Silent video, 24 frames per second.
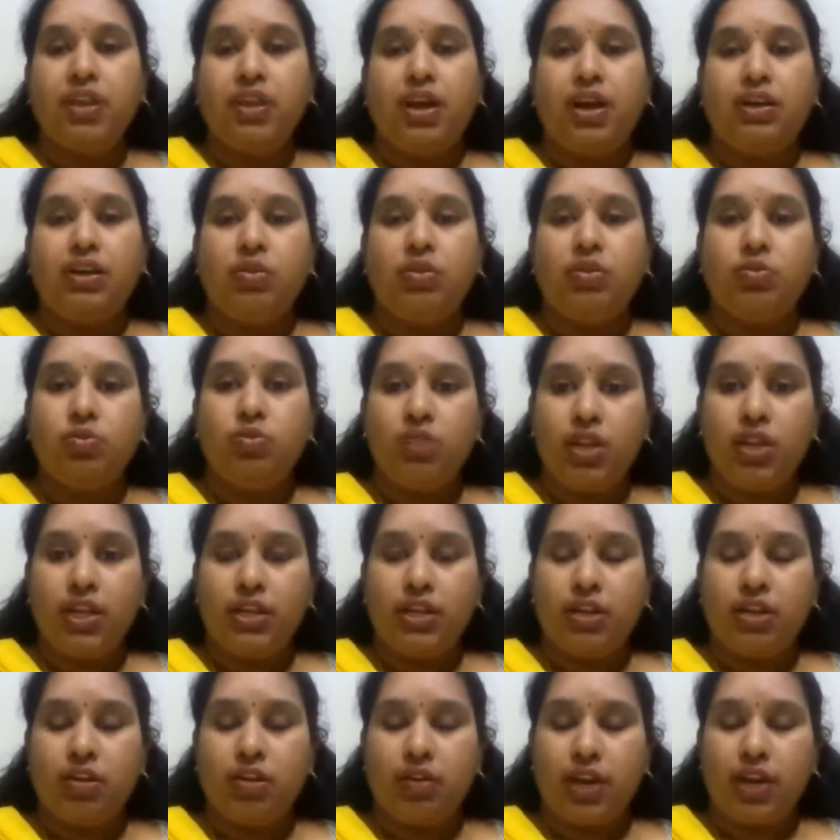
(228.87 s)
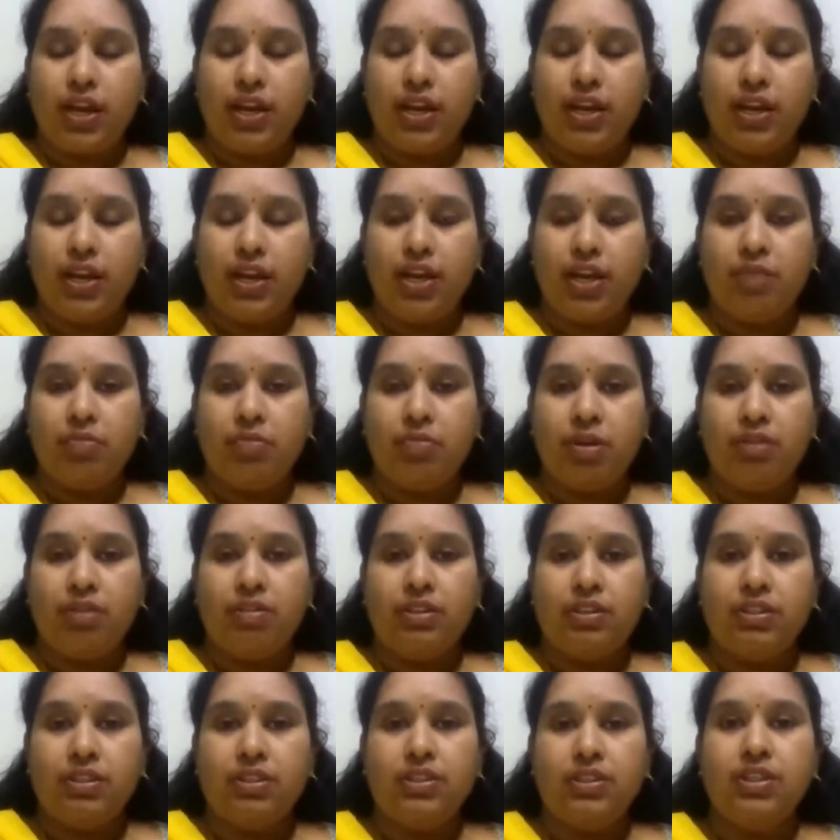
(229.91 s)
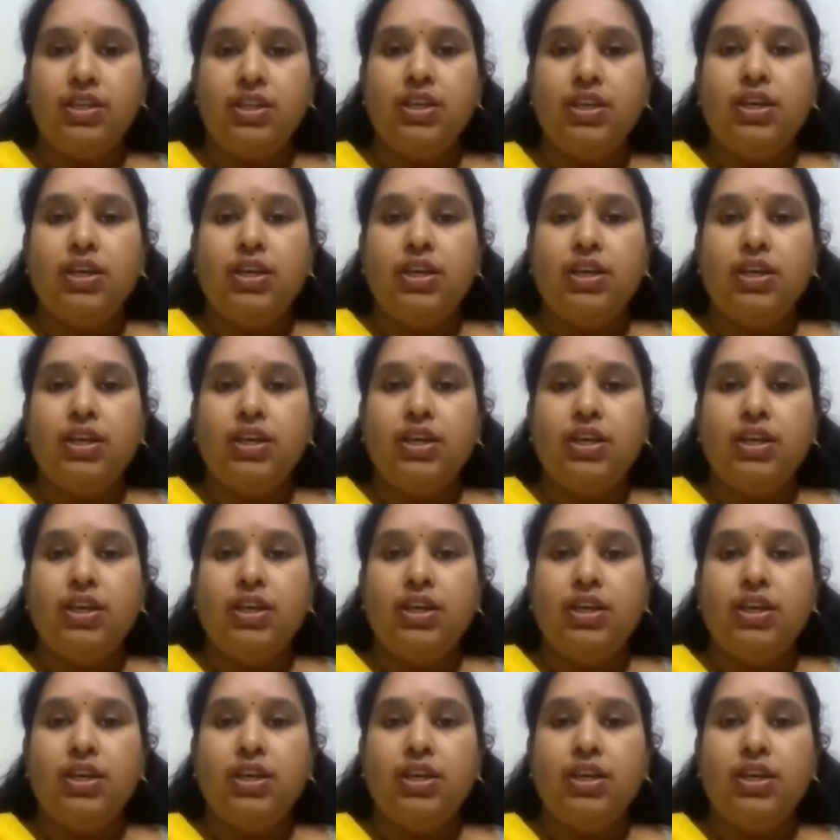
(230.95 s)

அங்க ஊர்ல இருக்கவங்க எல்லாருமே வந்து